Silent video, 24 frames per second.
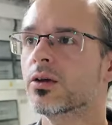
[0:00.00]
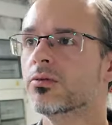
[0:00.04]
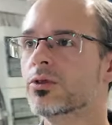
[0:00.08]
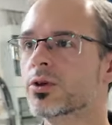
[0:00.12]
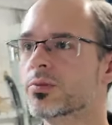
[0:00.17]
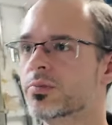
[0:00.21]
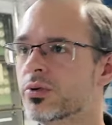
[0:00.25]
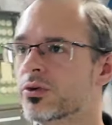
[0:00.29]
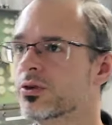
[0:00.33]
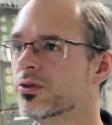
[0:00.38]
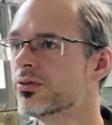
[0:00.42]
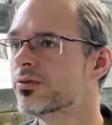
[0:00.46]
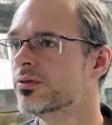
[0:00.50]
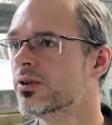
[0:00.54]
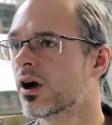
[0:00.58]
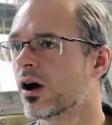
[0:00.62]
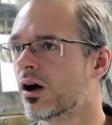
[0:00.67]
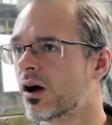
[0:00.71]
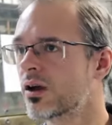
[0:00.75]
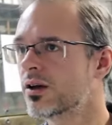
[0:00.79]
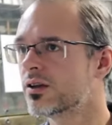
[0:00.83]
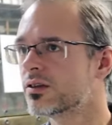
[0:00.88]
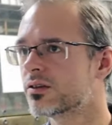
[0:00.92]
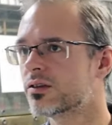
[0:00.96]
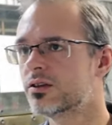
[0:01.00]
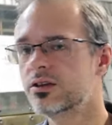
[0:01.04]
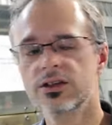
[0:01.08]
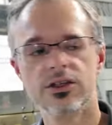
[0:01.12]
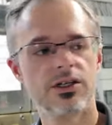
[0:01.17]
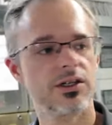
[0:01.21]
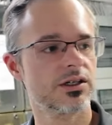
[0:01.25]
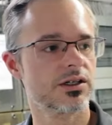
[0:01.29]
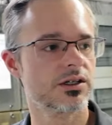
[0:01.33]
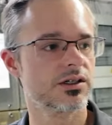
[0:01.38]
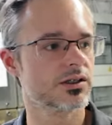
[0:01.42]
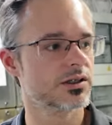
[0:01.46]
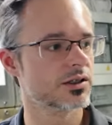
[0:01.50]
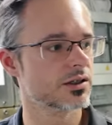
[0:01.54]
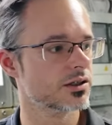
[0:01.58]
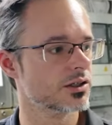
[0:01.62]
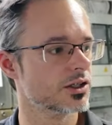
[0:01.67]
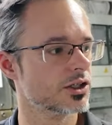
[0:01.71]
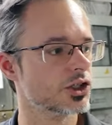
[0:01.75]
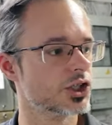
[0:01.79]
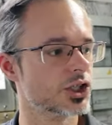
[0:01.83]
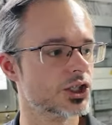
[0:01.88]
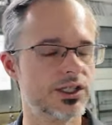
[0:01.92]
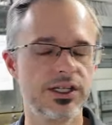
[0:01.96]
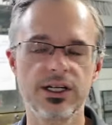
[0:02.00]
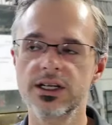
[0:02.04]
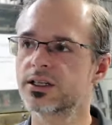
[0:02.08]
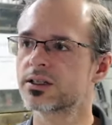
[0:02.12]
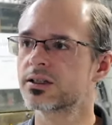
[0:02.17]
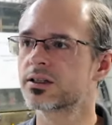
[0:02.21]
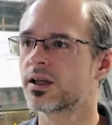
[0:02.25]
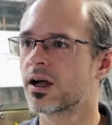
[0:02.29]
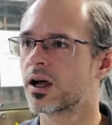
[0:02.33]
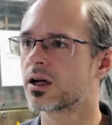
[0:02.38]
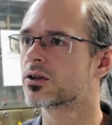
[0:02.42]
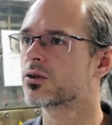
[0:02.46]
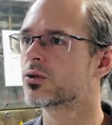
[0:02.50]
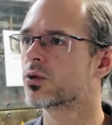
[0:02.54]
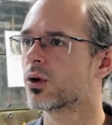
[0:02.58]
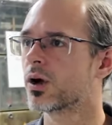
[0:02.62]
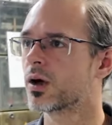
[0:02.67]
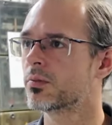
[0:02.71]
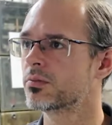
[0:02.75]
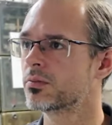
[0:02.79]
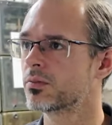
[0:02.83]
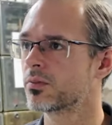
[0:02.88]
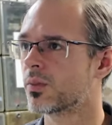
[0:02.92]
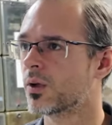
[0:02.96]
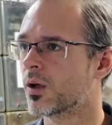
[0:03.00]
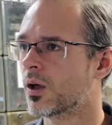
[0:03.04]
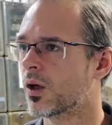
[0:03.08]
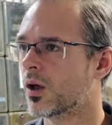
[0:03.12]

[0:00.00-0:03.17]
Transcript: Wir prüfen ja alles hier äh, strikt nach Norm